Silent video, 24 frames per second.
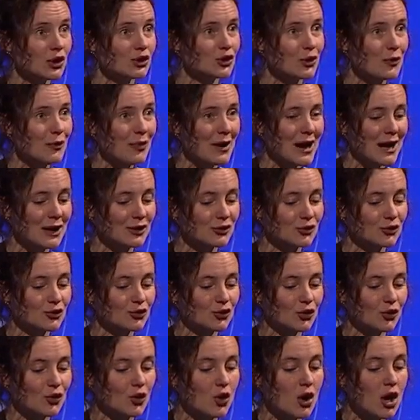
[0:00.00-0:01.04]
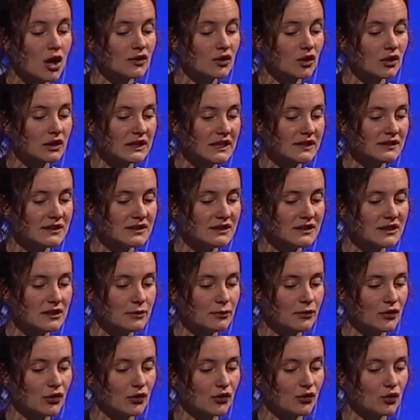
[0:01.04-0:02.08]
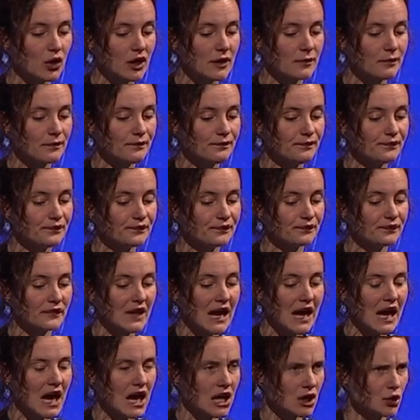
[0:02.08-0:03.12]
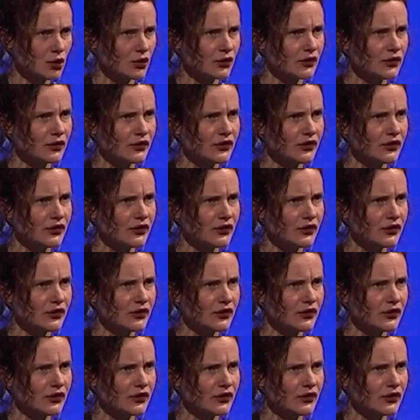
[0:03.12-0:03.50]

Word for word: je parle de trous dans l'estime de soi. À cause de